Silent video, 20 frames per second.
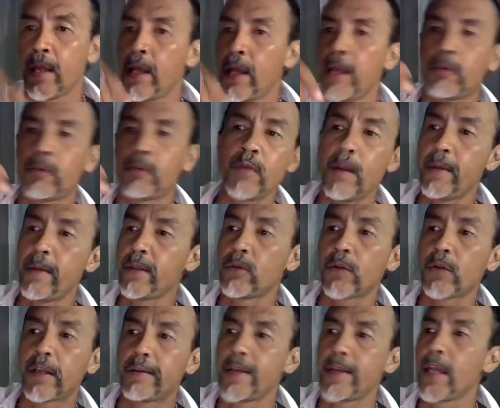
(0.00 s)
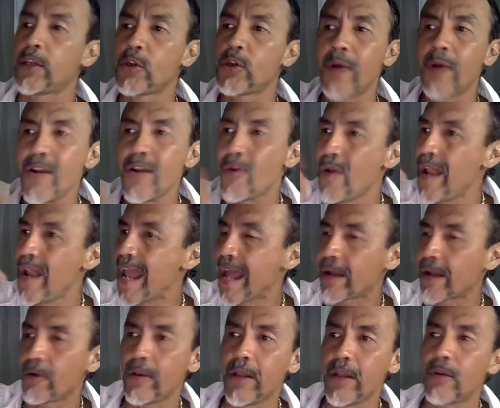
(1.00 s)
Es un evento que se ha hecho a lo
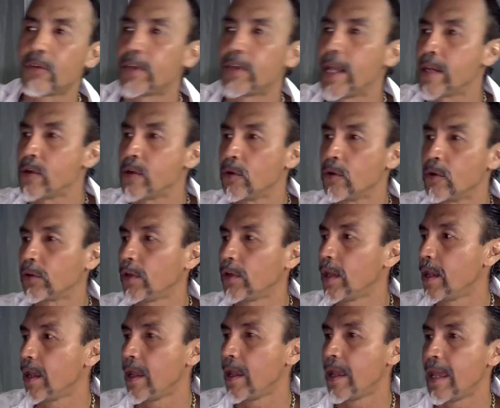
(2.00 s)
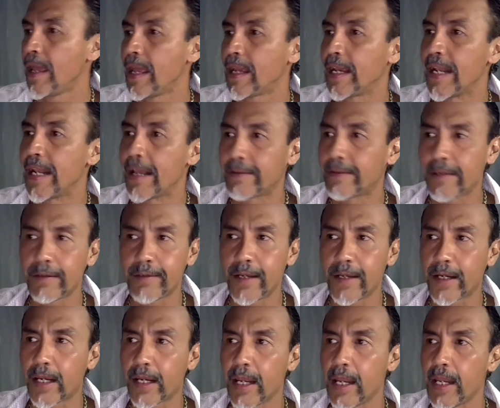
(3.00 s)
largo de los años gracias
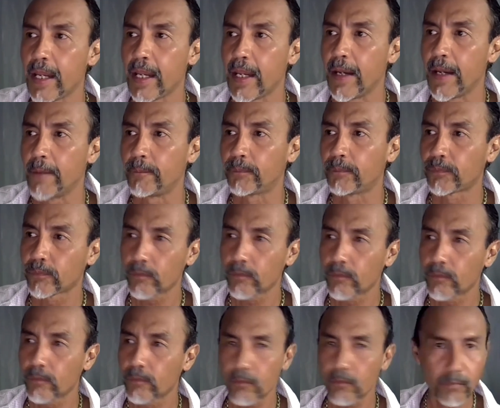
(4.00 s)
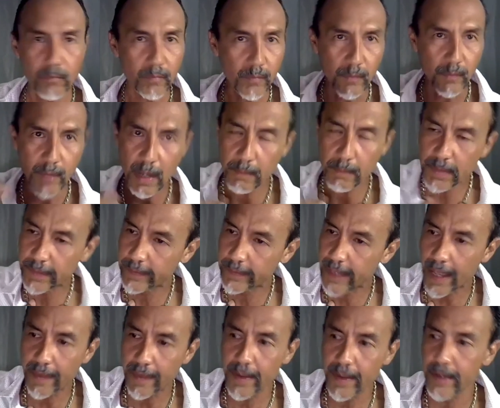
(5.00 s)
a que
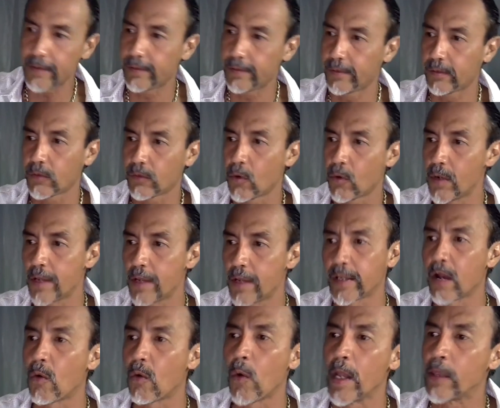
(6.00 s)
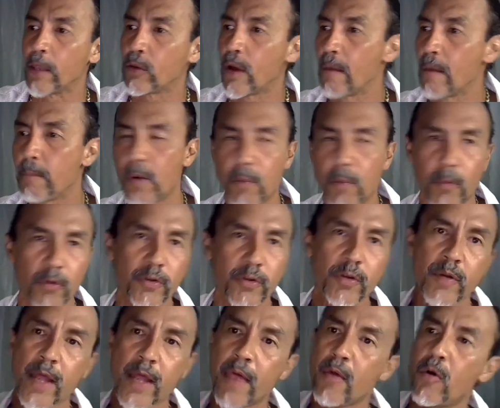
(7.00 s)
amistades con las que cuento han
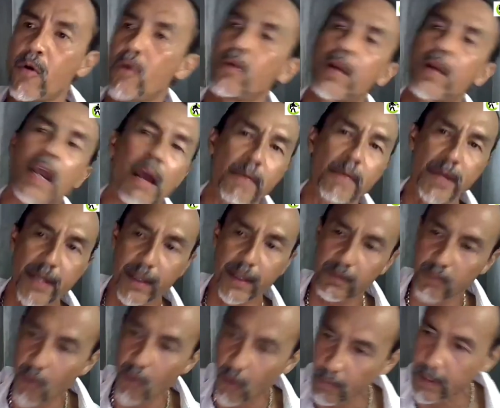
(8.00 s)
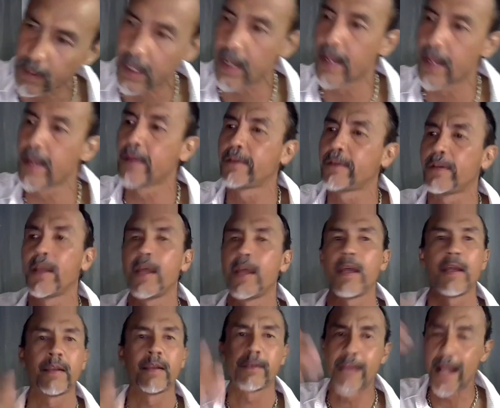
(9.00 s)
proporcionado cabinas
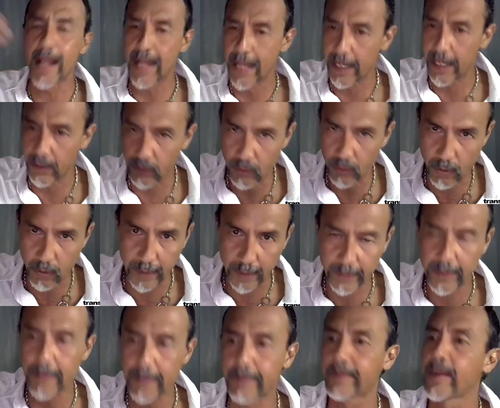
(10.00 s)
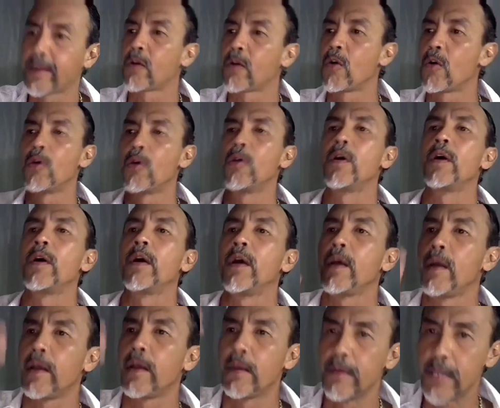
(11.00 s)
móviles, talento artístico,
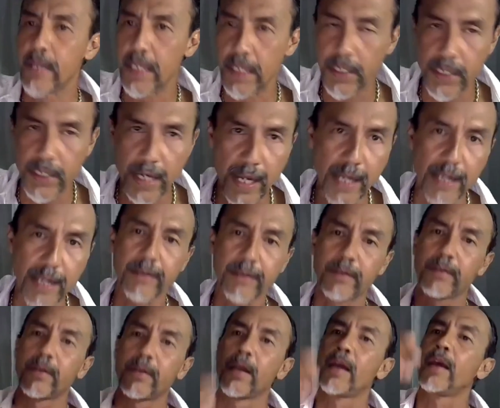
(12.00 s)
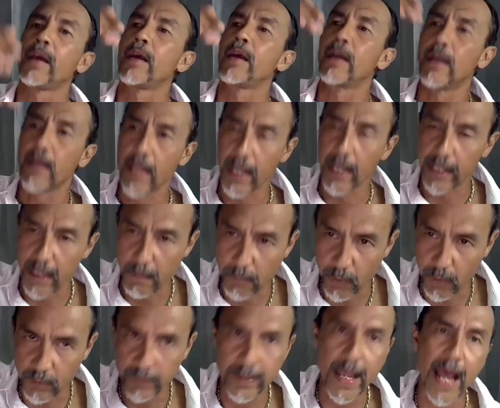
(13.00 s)
DJs, equipos
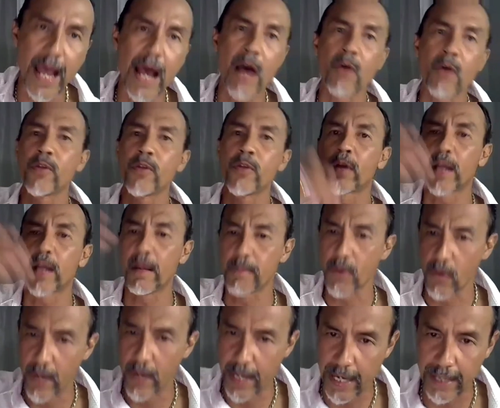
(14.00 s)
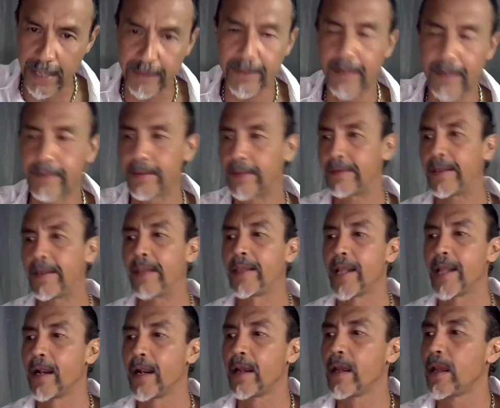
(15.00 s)
de audio, camionetas,
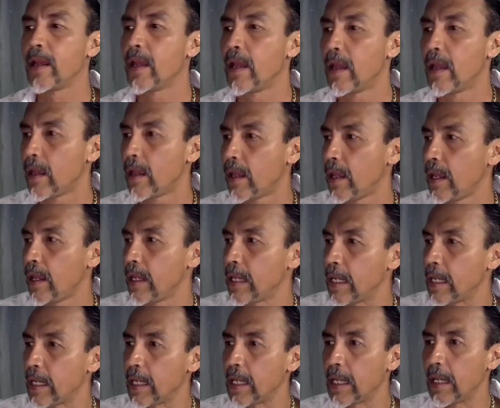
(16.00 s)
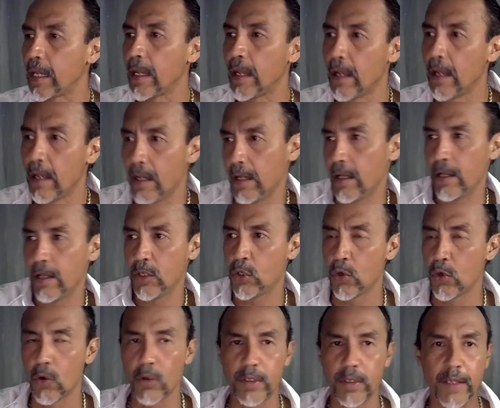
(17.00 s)
etc. Y
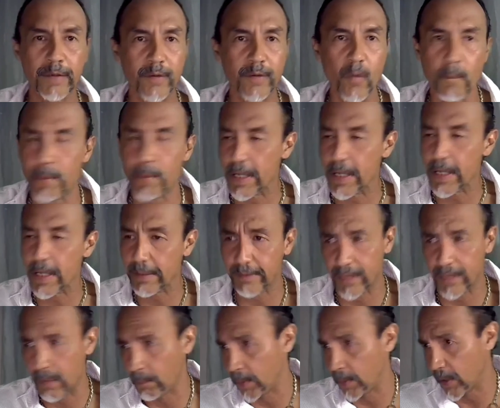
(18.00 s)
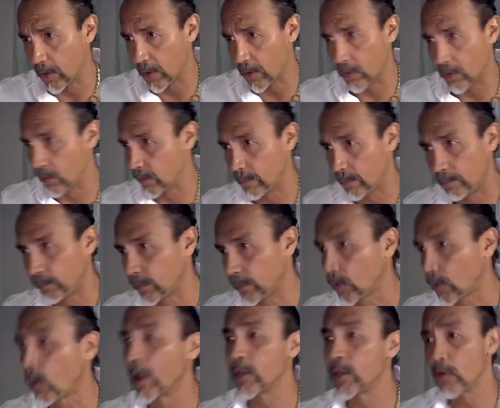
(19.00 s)
yo desde un principio
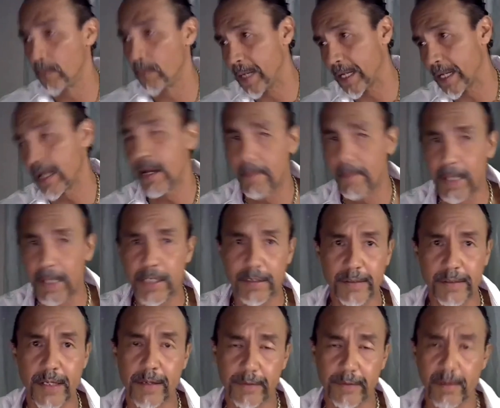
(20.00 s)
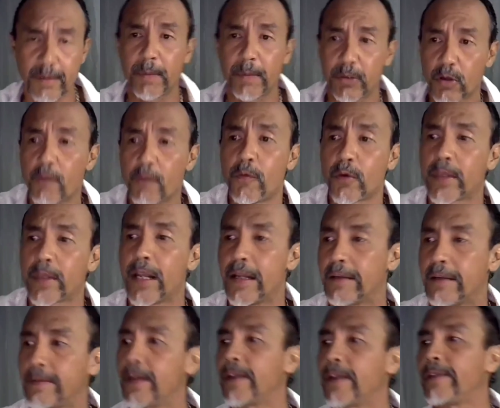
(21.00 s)
cuando vi que la marcha siniestra empezó a
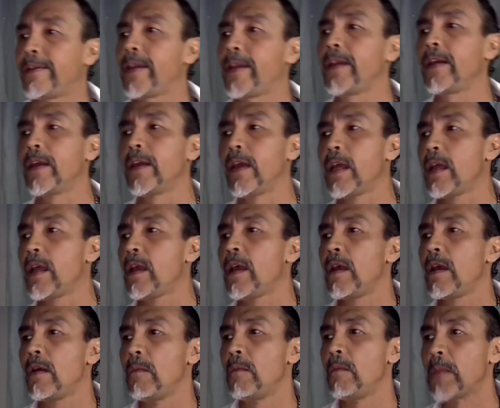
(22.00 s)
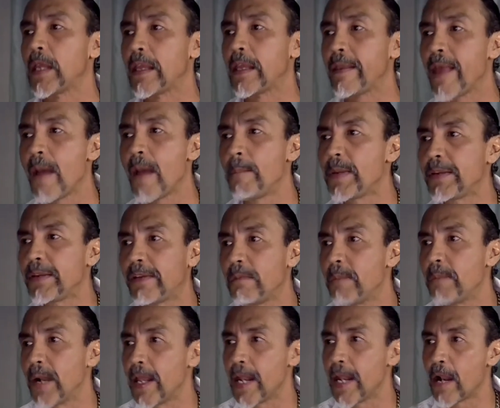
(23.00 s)
fortalecerse, mi idea
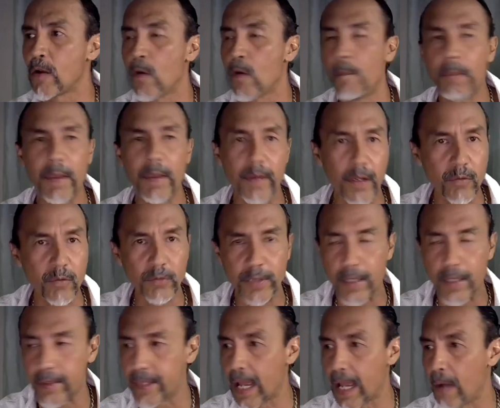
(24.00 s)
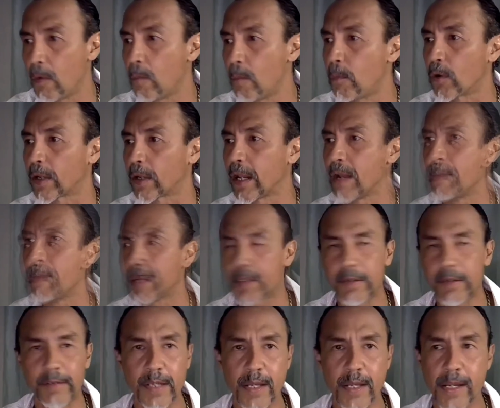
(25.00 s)
principal era no pedir un centavo porque la
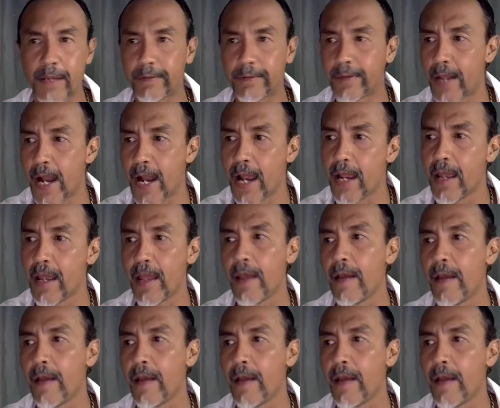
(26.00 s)
marcha siniestra,